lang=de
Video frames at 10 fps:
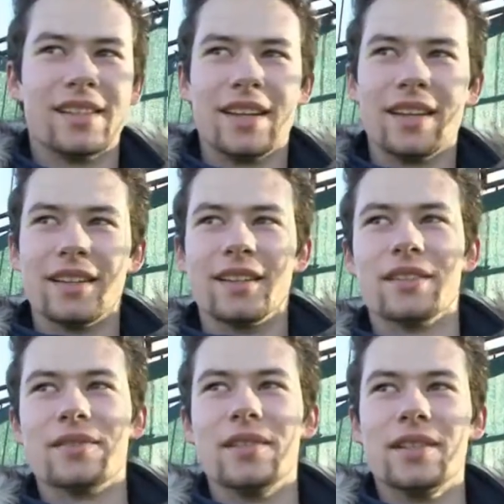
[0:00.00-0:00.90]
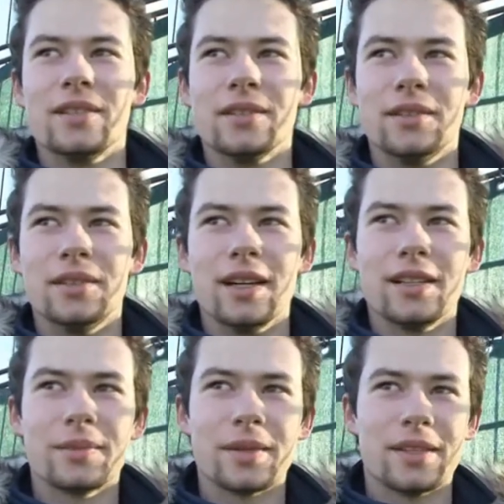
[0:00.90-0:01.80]
Ich denke, dass wir nicht so hohe
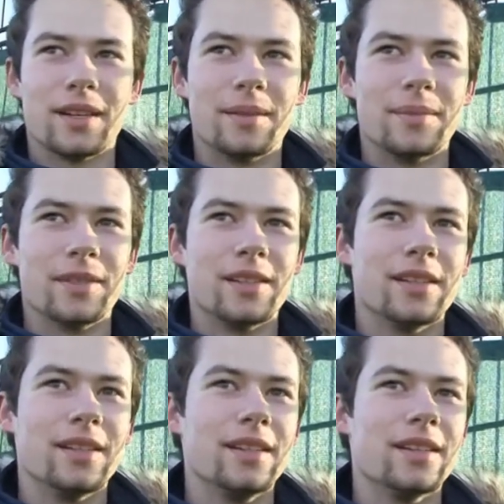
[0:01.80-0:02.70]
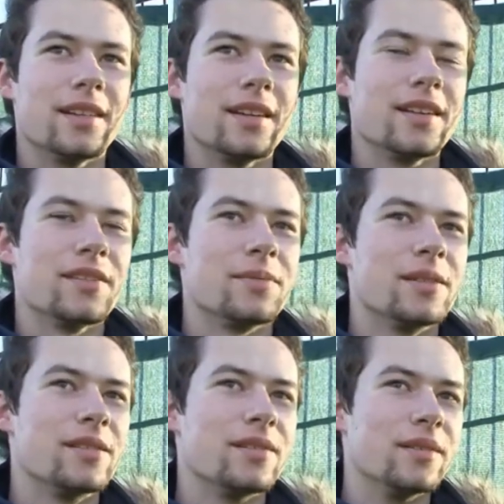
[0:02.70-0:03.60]
Ansprüche haben sollten, äh, jedes
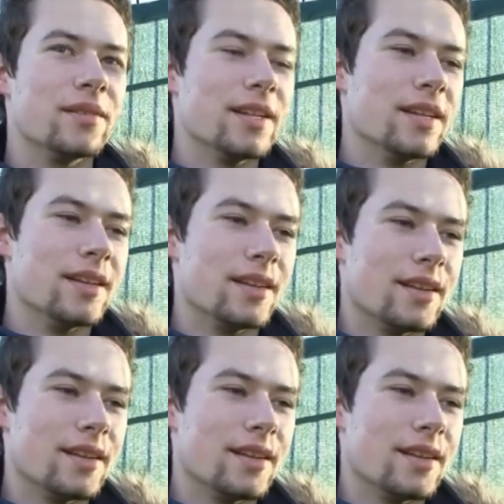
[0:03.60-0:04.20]
Spiel zu gewinnen.